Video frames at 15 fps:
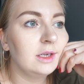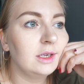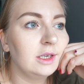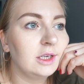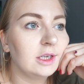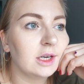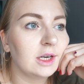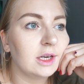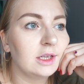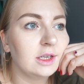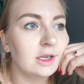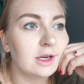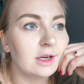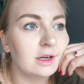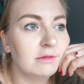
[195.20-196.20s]
i się
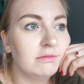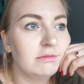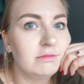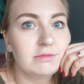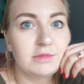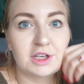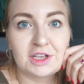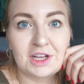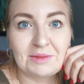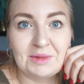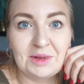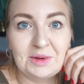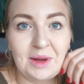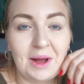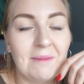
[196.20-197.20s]
nie
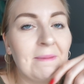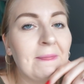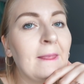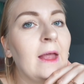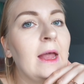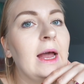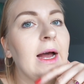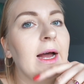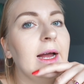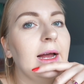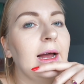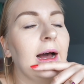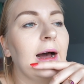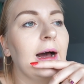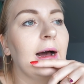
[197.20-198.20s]
przeterminuję.
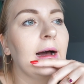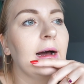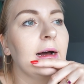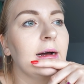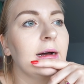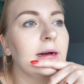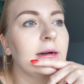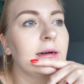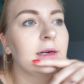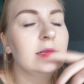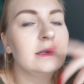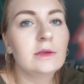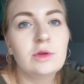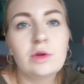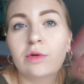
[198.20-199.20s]
E, a
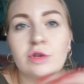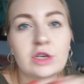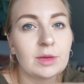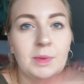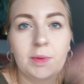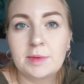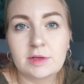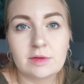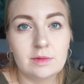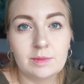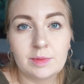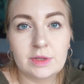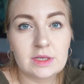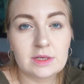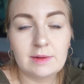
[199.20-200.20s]
różne pomysły mi
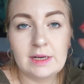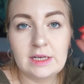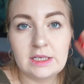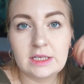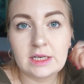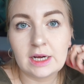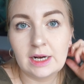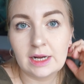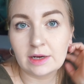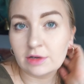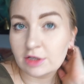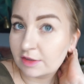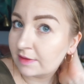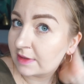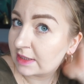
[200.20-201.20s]
podsyłaliście, ale
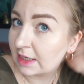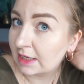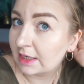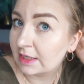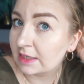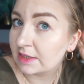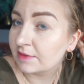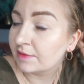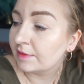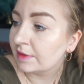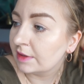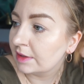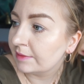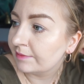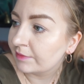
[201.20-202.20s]
jako, że wesele jest
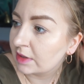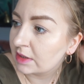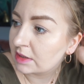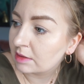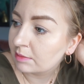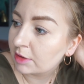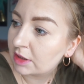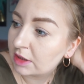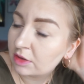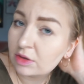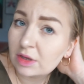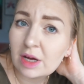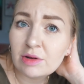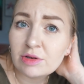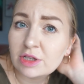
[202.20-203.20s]
w sobotę, no
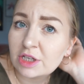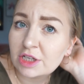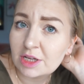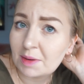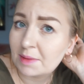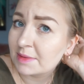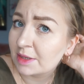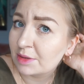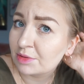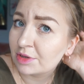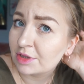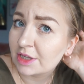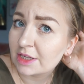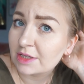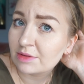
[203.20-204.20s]
to ja już też nie mam za
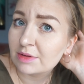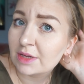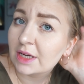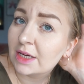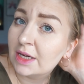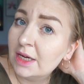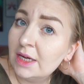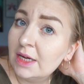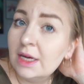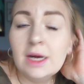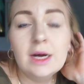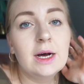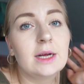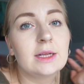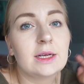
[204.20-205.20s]
dużo czasu, tak?
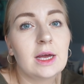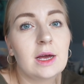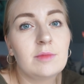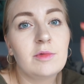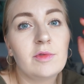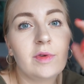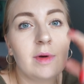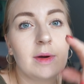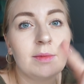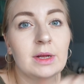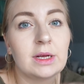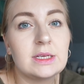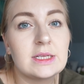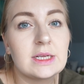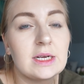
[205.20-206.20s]
A tak jak mówiłam na
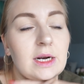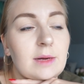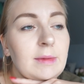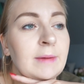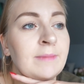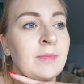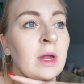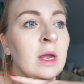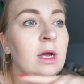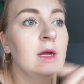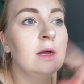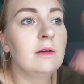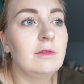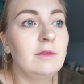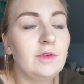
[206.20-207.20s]
Instagramie,
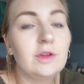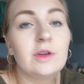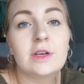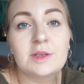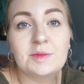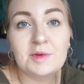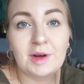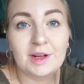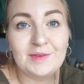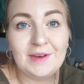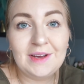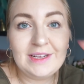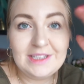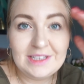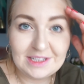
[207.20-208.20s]
wino jest mi
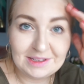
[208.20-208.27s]
łatwiej